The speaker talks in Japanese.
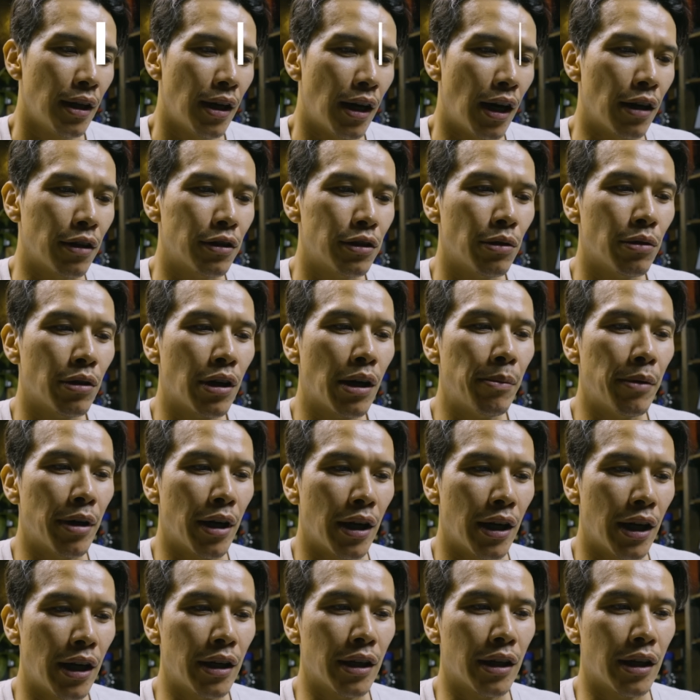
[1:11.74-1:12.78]

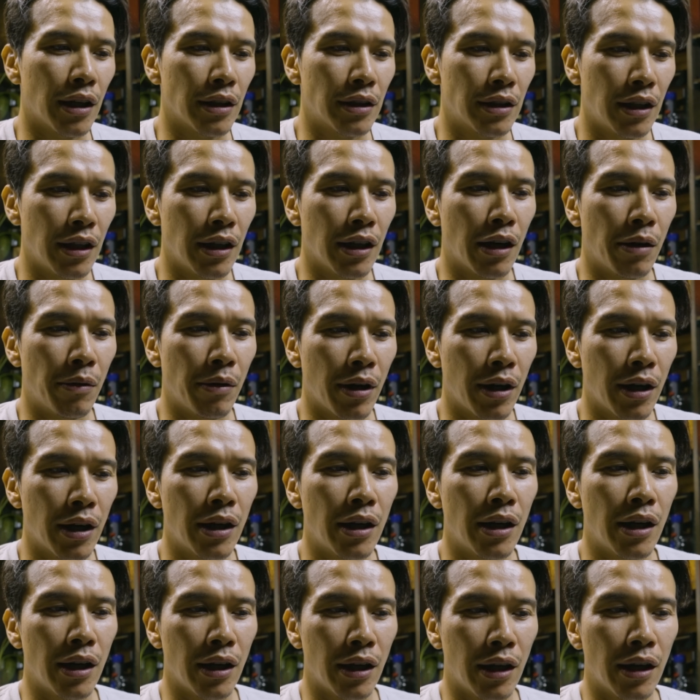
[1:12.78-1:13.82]
アクションカメラ何買っていいかわか
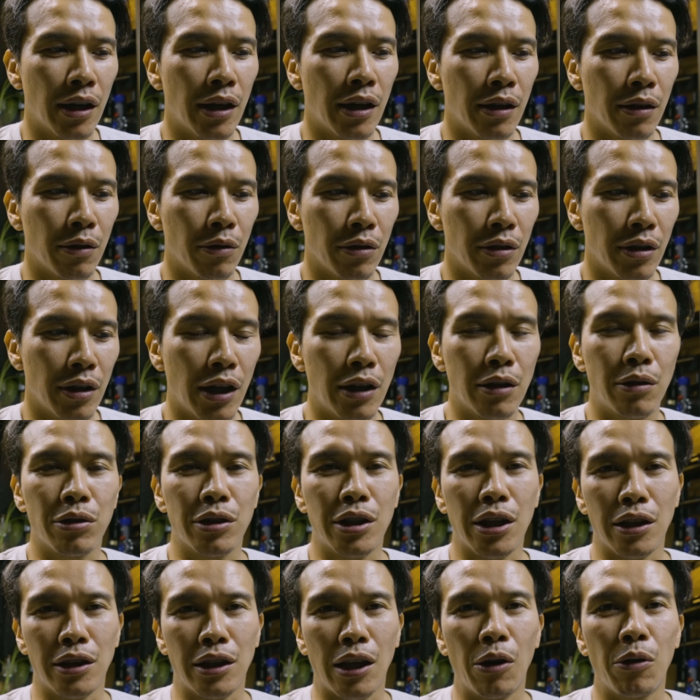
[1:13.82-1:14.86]
らないから、内藤
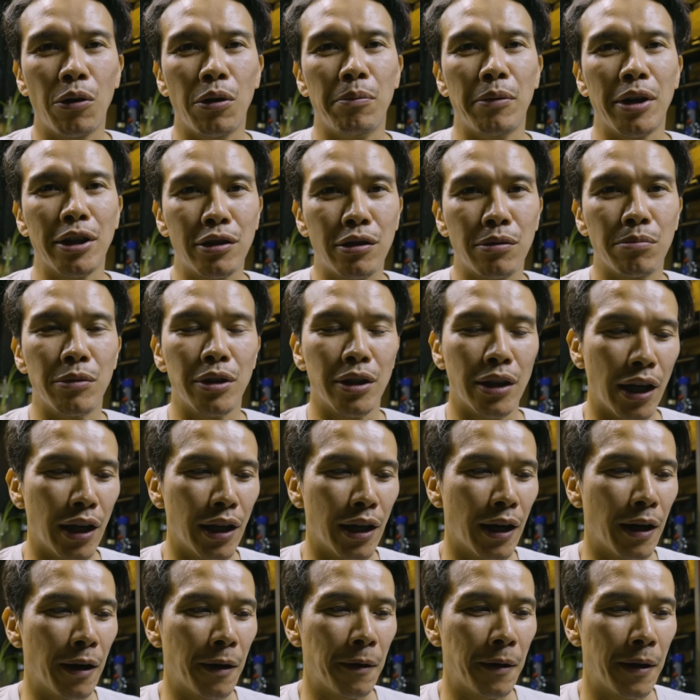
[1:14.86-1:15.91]
さん頼みますみたい
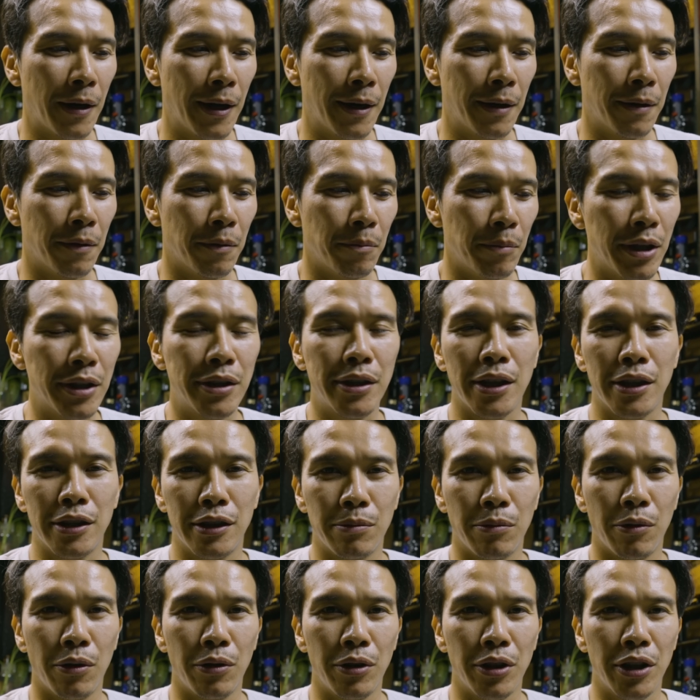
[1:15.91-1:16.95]
な、あの、
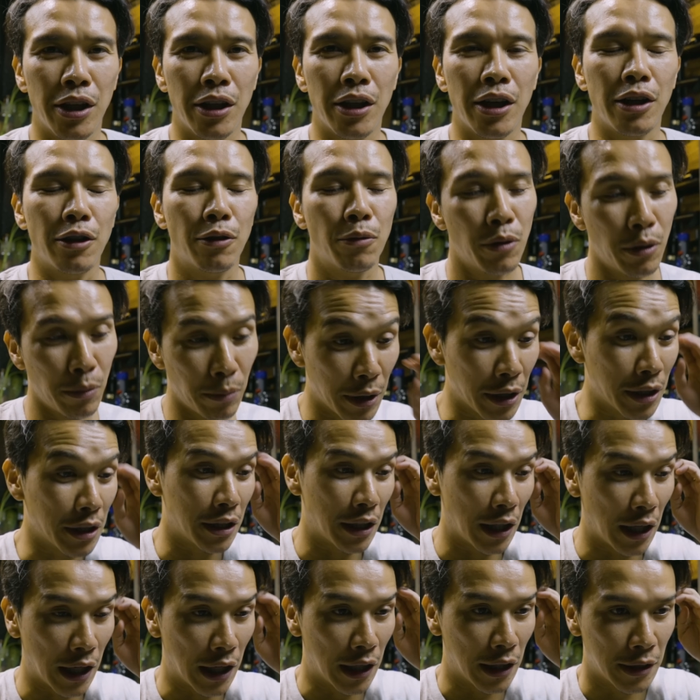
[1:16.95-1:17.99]
メッセージもいただいておりまし
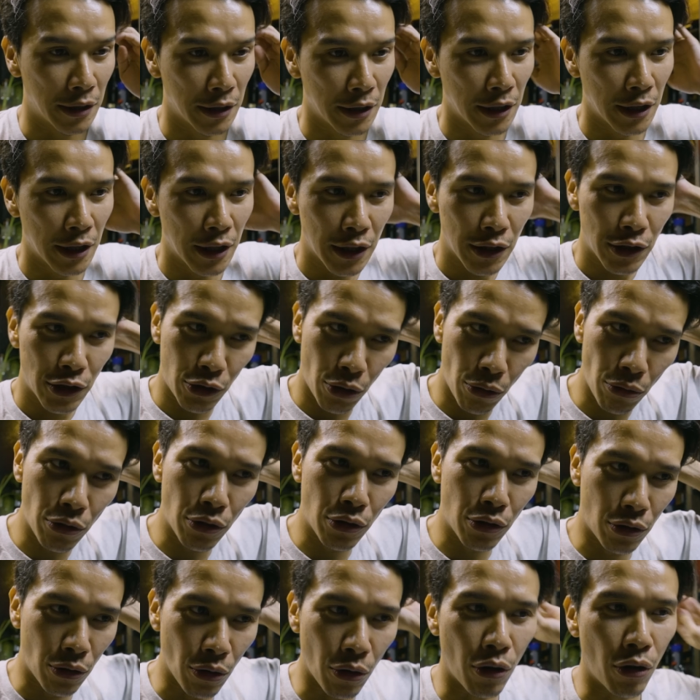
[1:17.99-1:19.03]
て、ちょっ
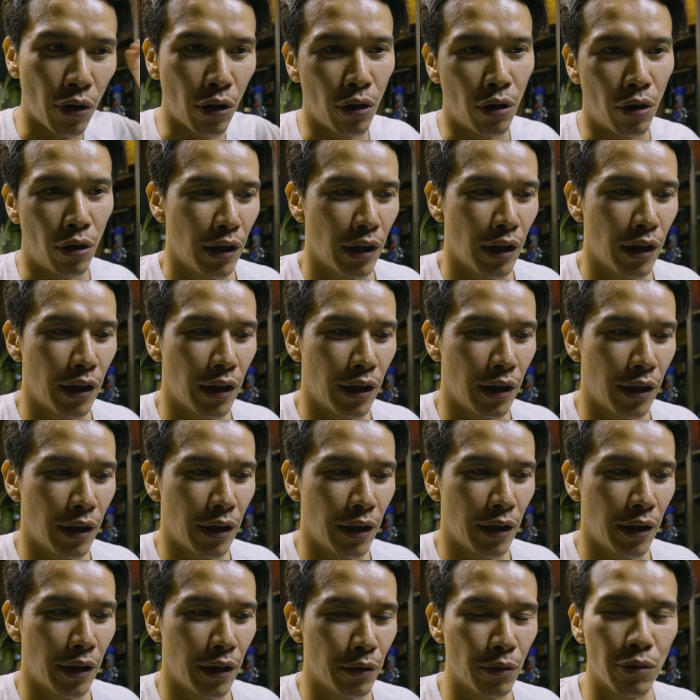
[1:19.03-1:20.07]
と、
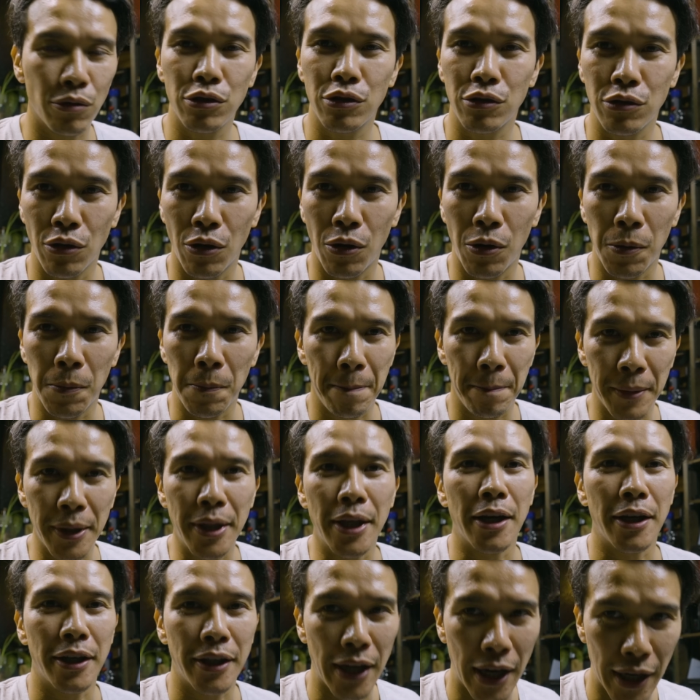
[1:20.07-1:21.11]
えー、様子を見
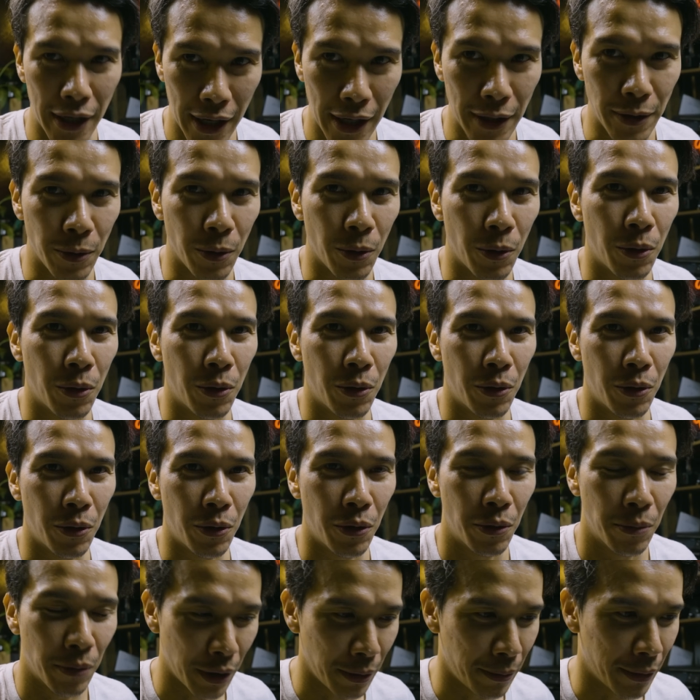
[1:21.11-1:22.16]
ていきたいなと
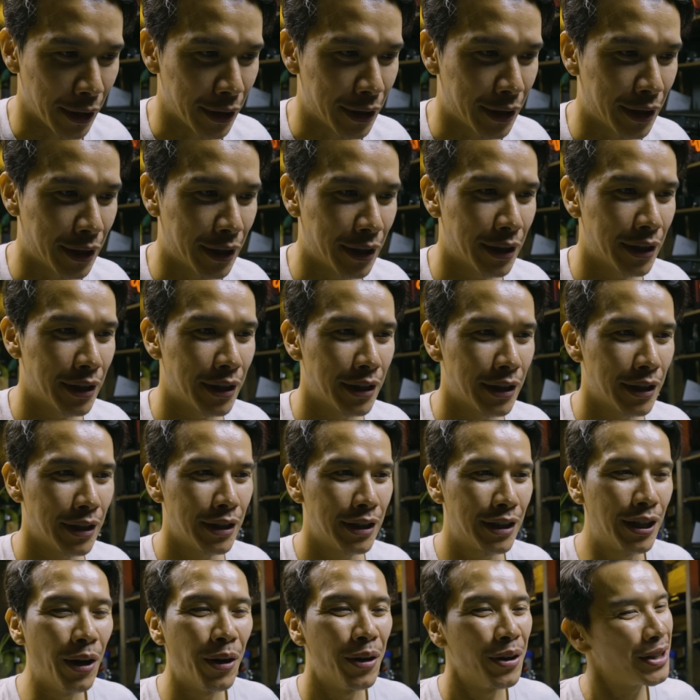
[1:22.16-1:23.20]
思います。
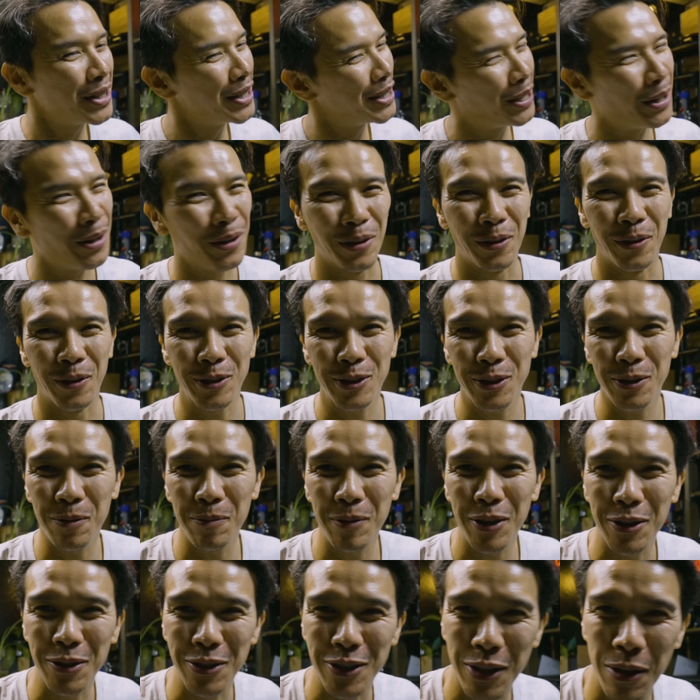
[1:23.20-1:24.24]
ちょっと様子を
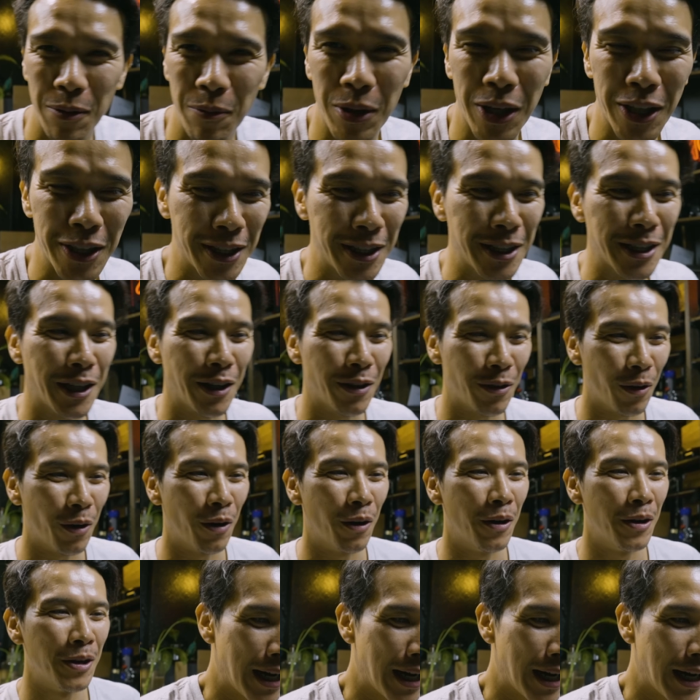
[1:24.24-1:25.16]
見るってのもおかしいけど、